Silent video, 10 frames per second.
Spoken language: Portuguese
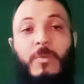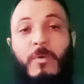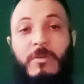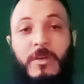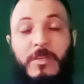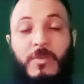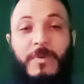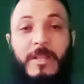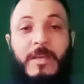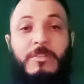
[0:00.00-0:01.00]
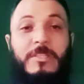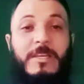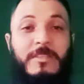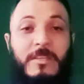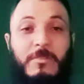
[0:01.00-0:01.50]
Bom, agora que eu falei onde
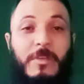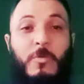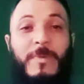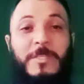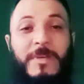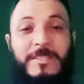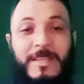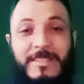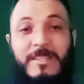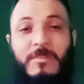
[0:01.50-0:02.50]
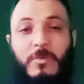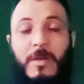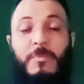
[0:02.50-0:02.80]
está escrito em algumas passagens da Torá,